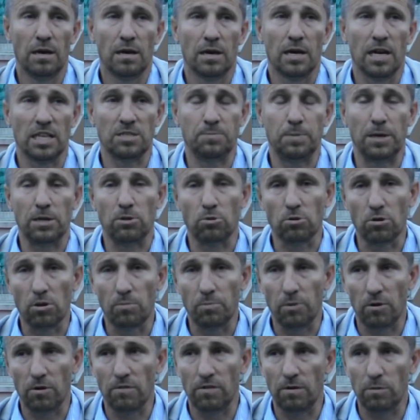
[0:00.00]
Kacper drugą
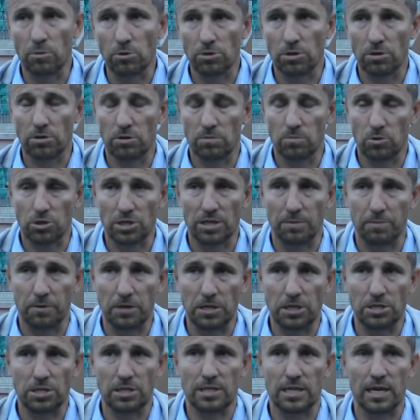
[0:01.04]
połowę może, można
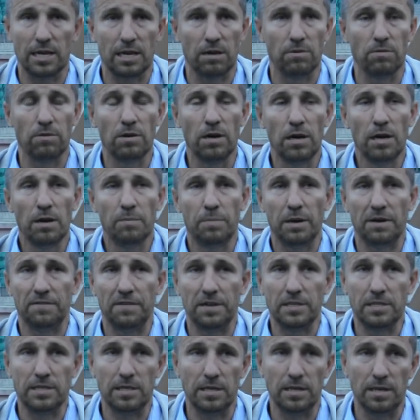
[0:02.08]
powiedzieć, że zagrał
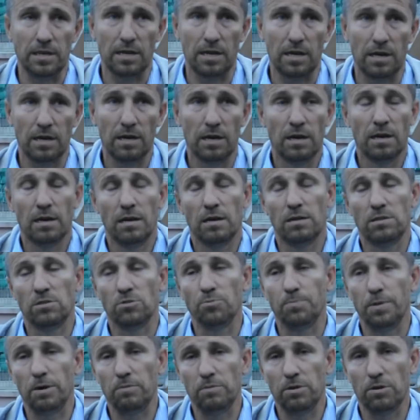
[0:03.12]
perfekcyjnie,
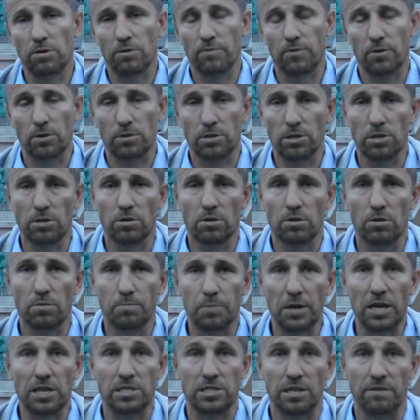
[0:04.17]
zupełnie odwrotnie do
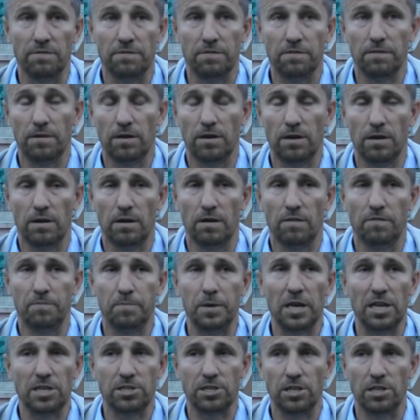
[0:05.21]
pierwszej. W, w
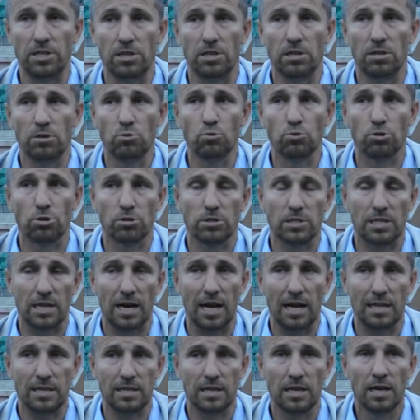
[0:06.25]
pierwszej dużo
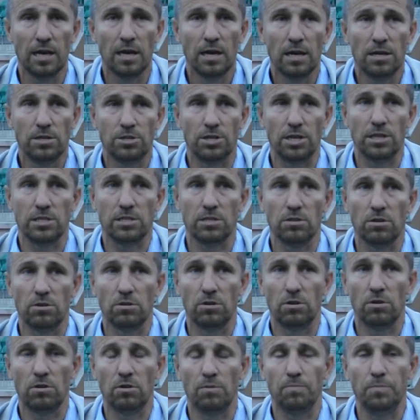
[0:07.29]
strat,
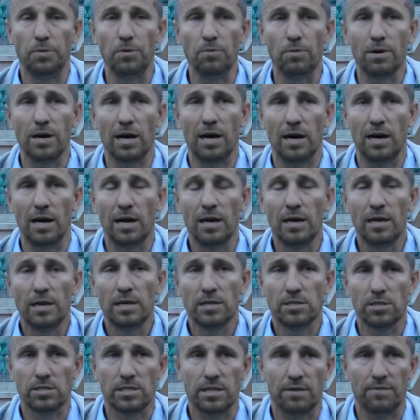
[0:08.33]
często piłka
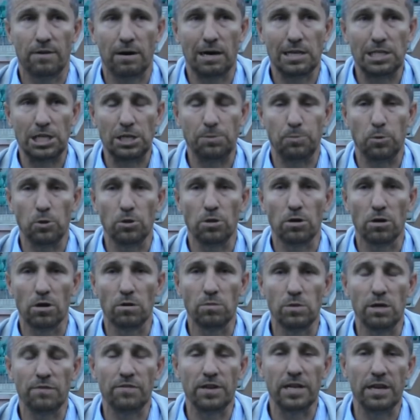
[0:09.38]
zostawała gdzieś pod nogą,
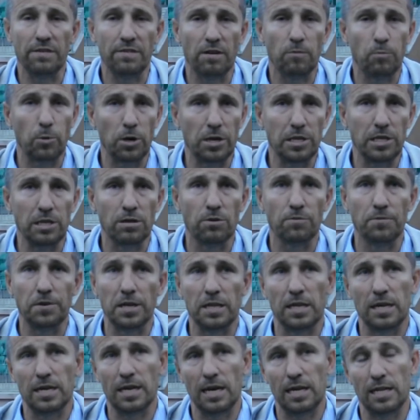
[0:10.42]
nie wygrywał pojedynków
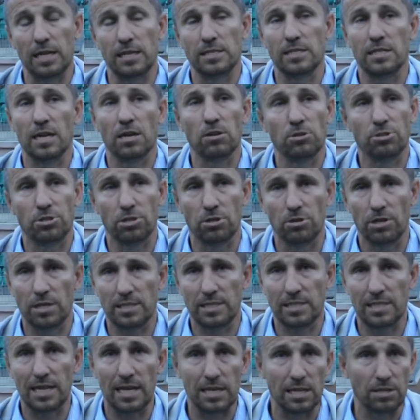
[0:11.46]
jeden na jeden z tego, z czego jest
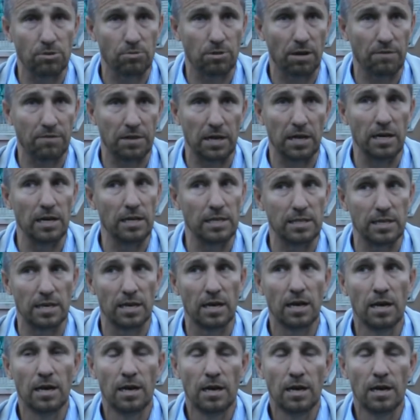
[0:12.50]
znany tutaj w tej lidze.